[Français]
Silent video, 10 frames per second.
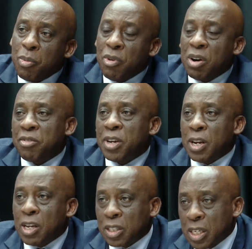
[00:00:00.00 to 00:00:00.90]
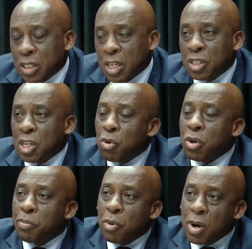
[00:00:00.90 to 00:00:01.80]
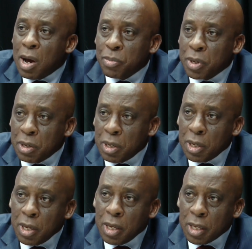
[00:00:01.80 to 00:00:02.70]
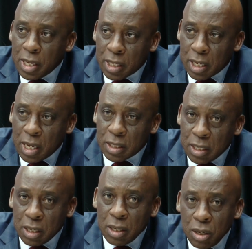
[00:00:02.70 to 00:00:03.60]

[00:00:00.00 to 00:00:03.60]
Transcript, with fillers: pouvoir faire l'entretien selon le programme qui, qui est tracé.